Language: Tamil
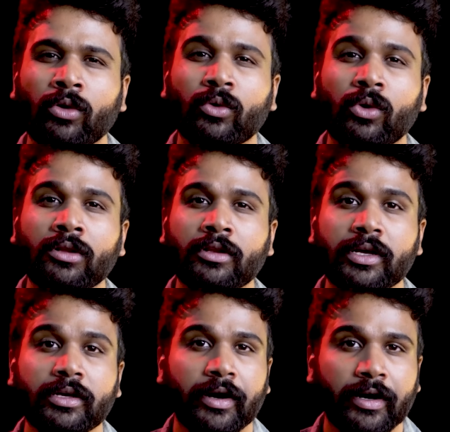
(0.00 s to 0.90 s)
ஒரு குழந்தை
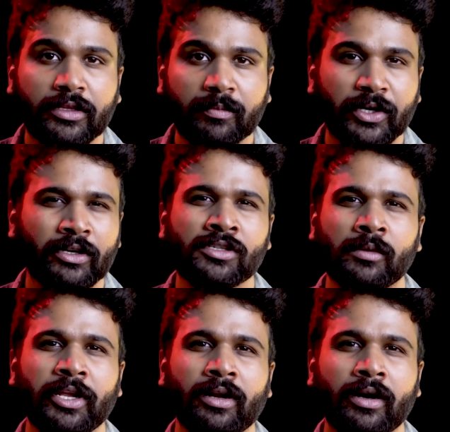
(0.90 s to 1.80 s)
கடத்தப்பட்டுருச்சு
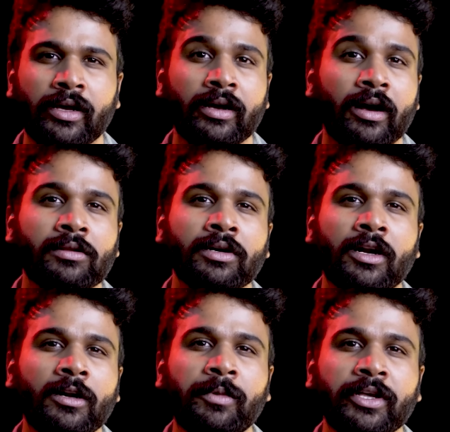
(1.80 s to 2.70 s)
அப்படின்னாலே அதை
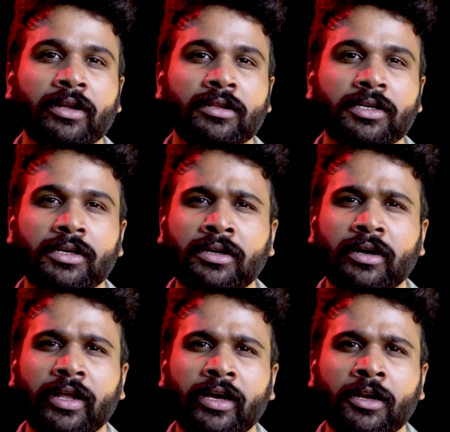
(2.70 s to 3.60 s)
கண்டுபிடிக்கிறதுக்கு
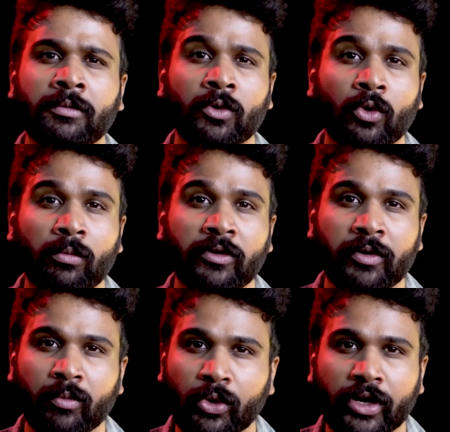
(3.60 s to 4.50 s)
நேரம்
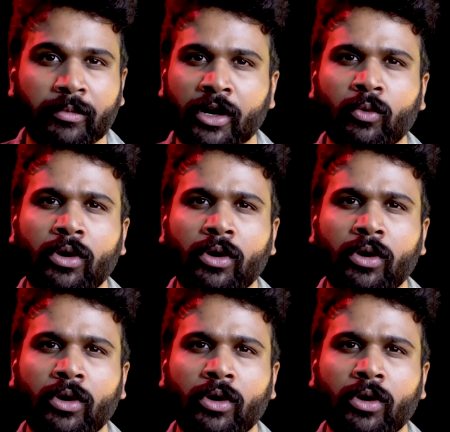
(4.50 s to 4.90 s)
ரொம்பவே முக்கியமான